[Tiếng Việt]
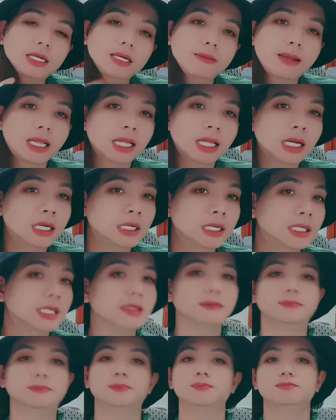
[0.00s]
người bình
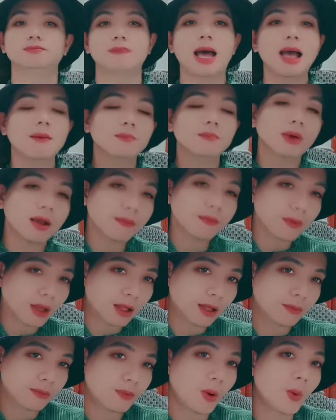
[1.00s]
thường bà không có
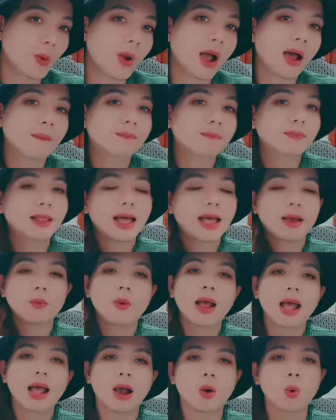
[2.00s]
ờ, phù hợp là
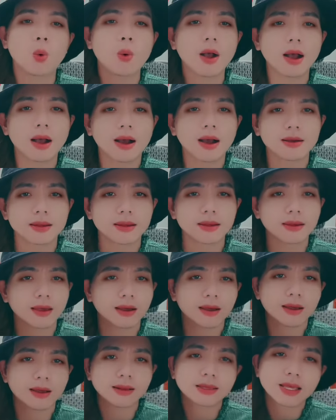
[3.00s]
hoa hậu uh, dưới
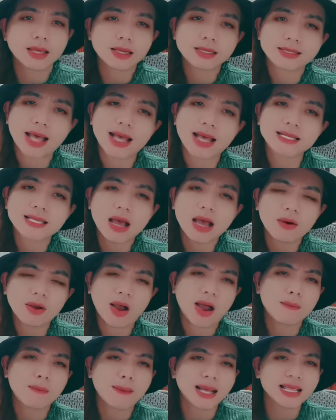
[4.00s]
chân á thì tại sao
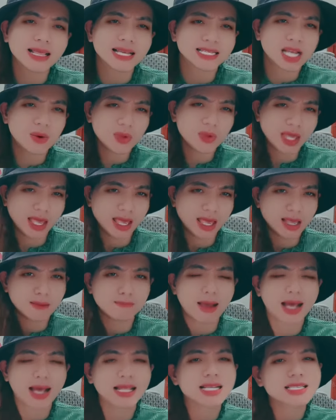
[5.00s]
gọi bà là sao việt
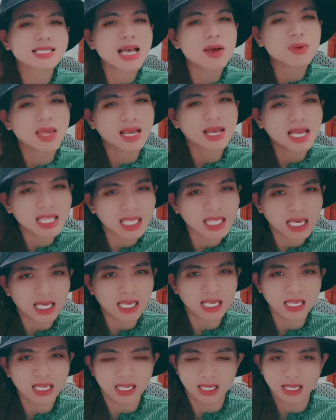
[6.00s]
bà là sao việt cái
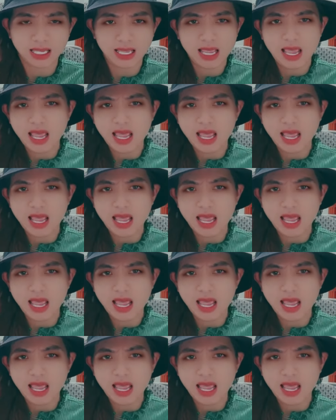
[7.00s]
gì